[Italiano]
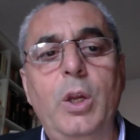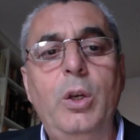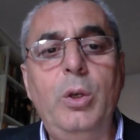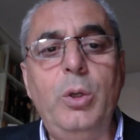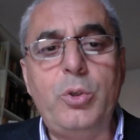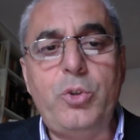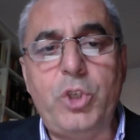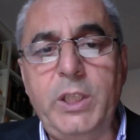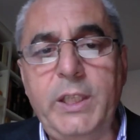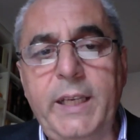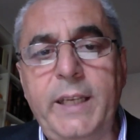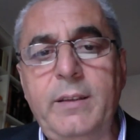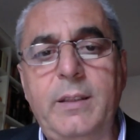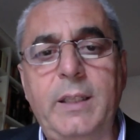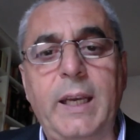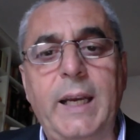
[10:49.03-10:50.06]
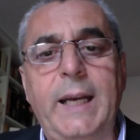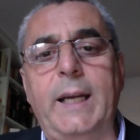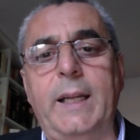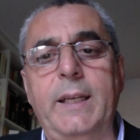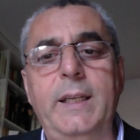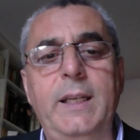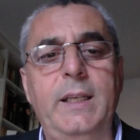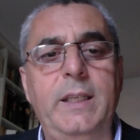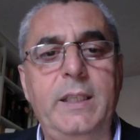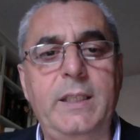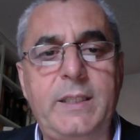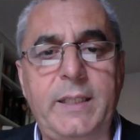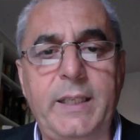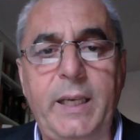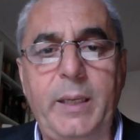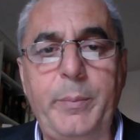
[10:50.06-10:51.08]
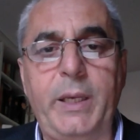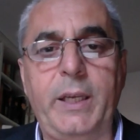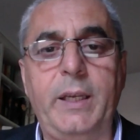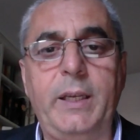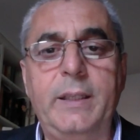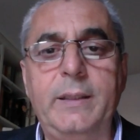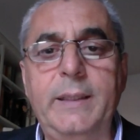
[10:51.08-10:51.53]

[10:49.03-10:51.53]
l'Occidente ha nell'insieme